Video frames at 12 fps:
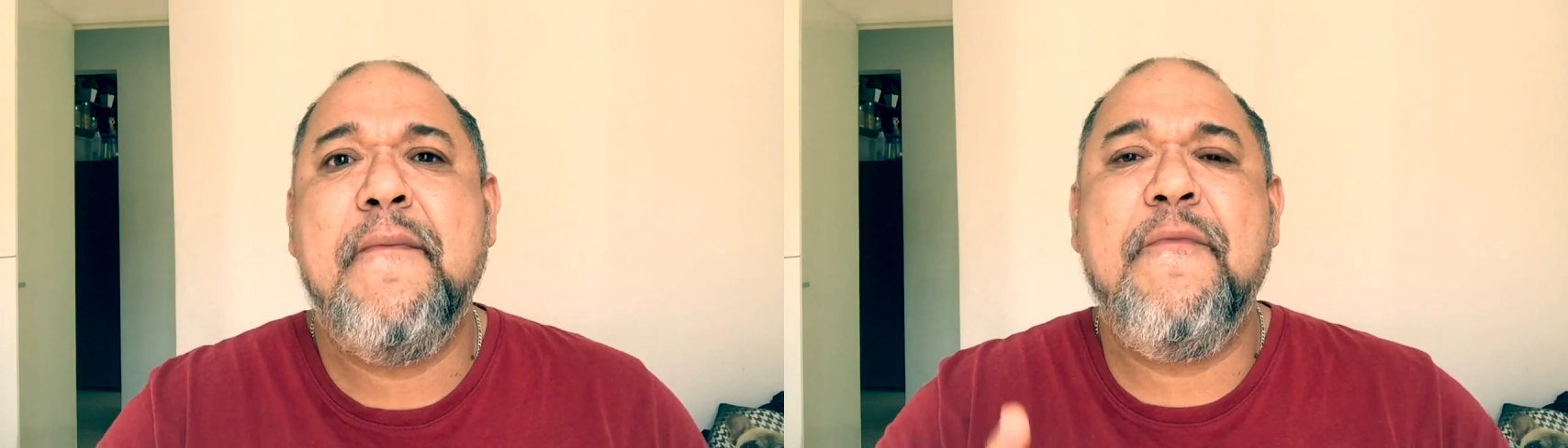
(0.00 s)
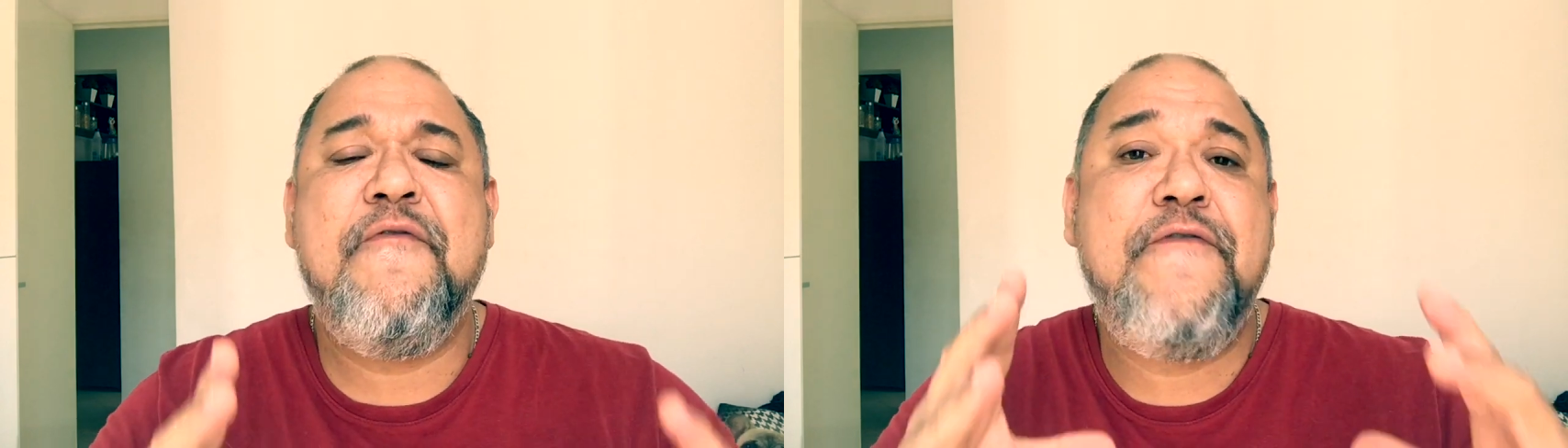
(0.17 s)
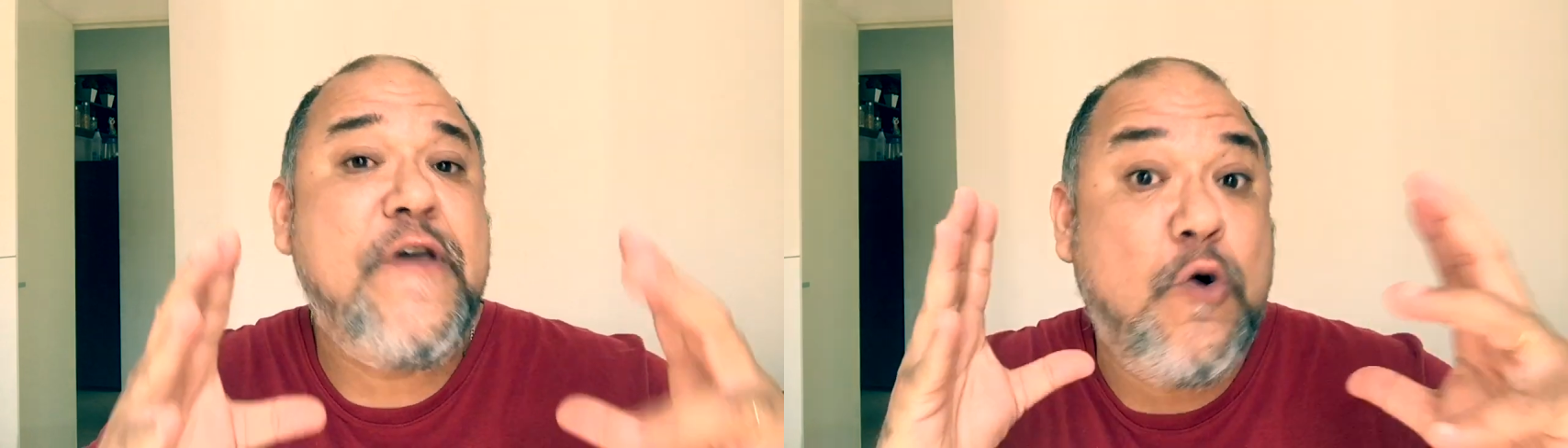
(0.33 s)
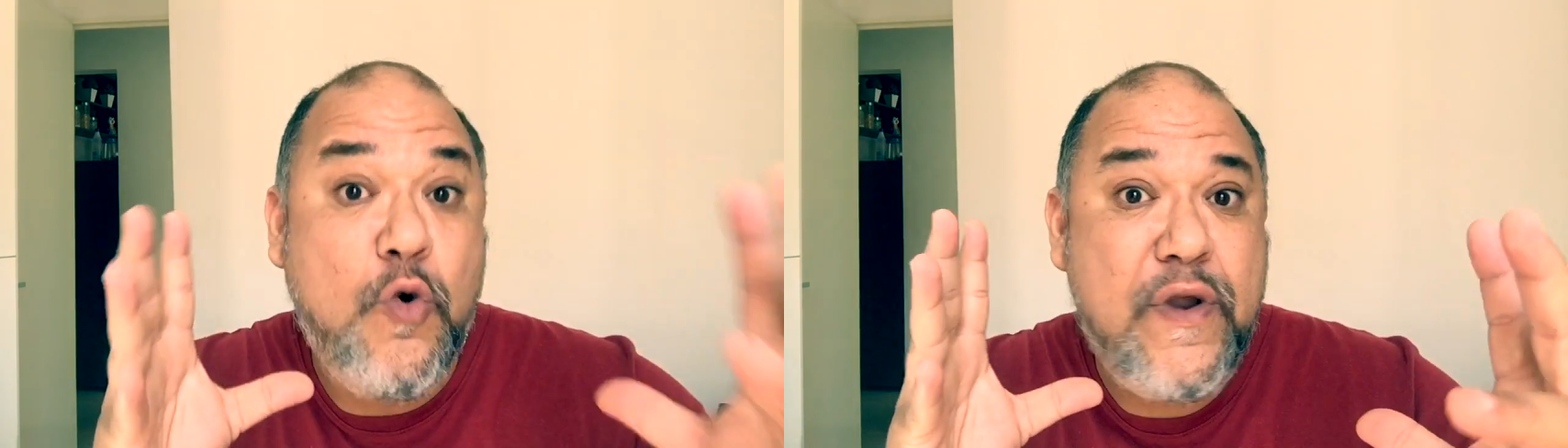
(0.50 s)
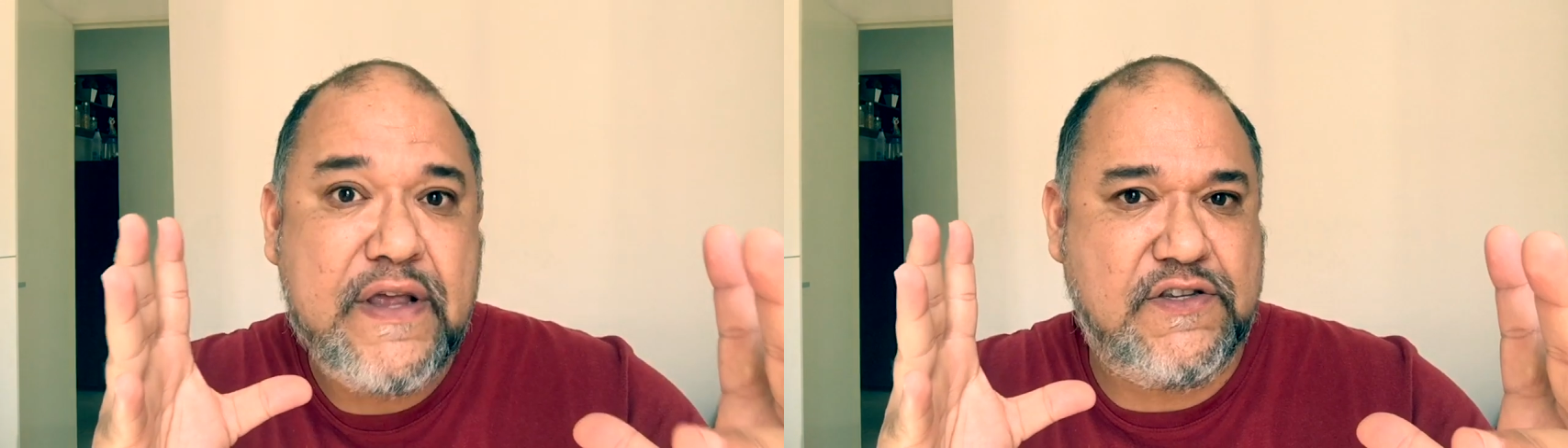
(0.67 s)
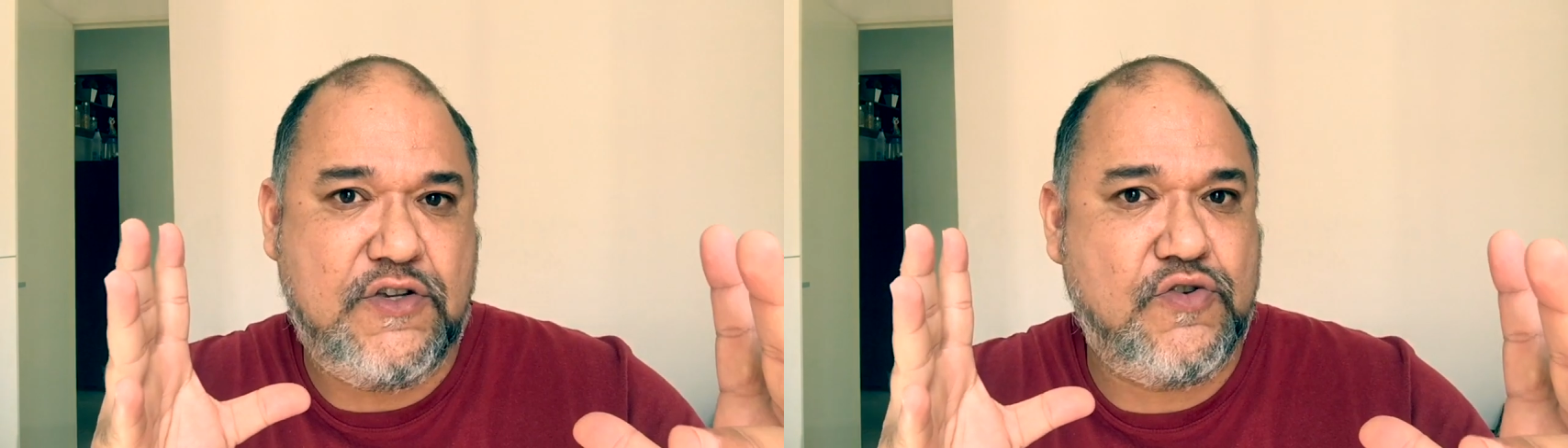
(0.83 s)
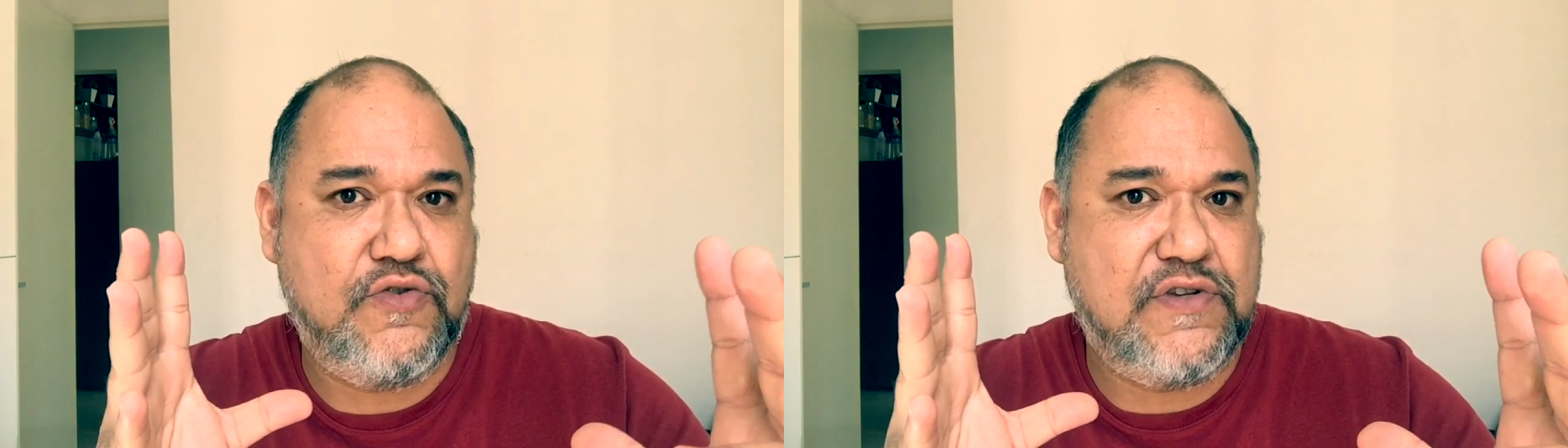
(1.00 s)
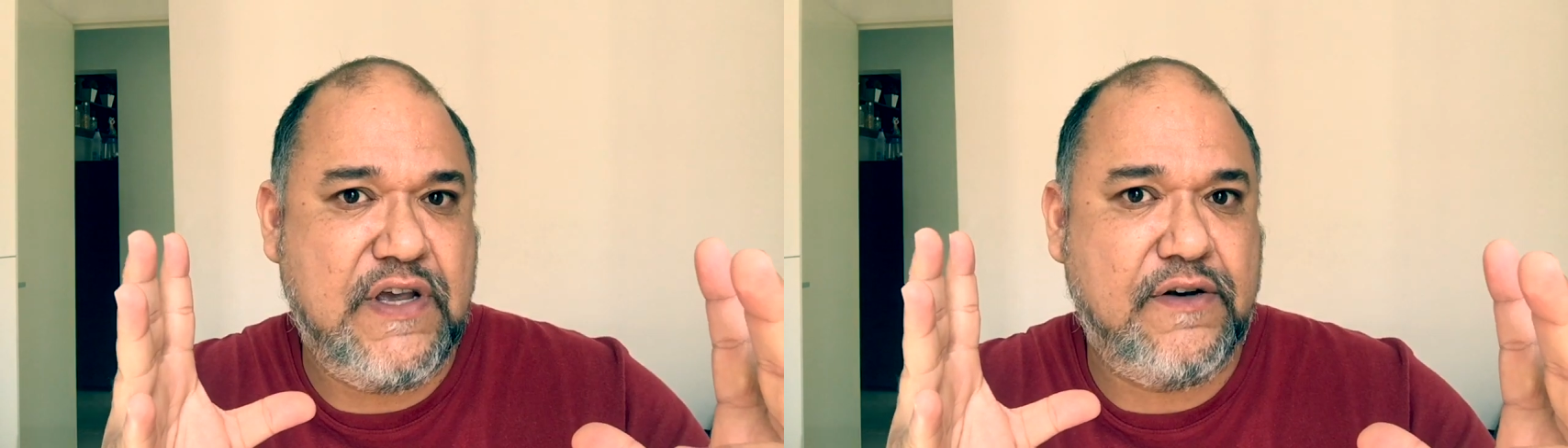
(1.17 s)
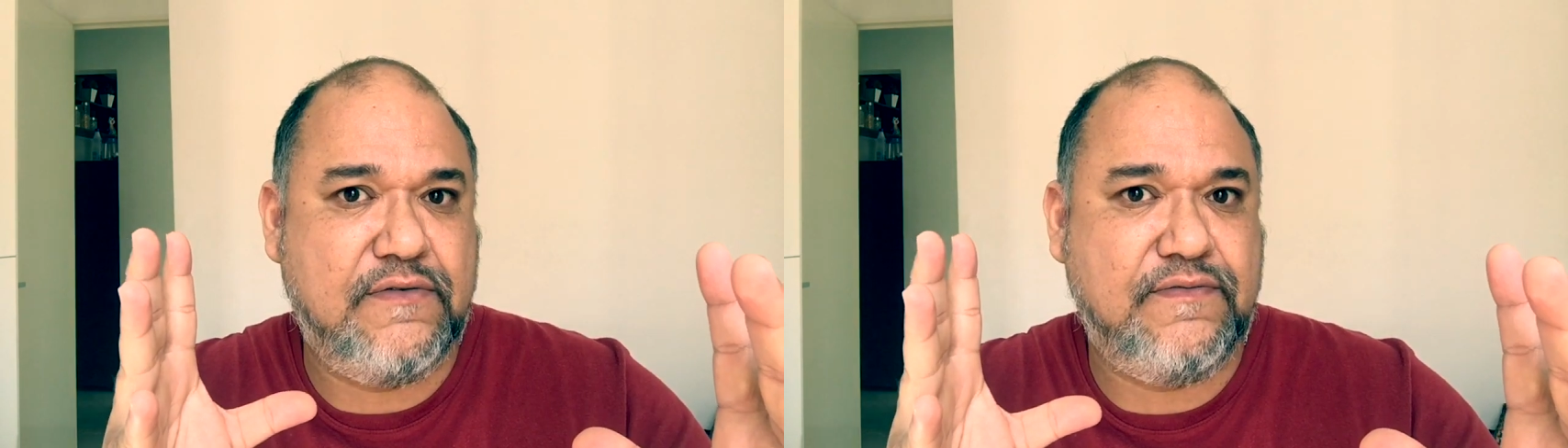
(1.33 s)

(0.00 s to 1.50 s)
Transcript: figuras de Suzano.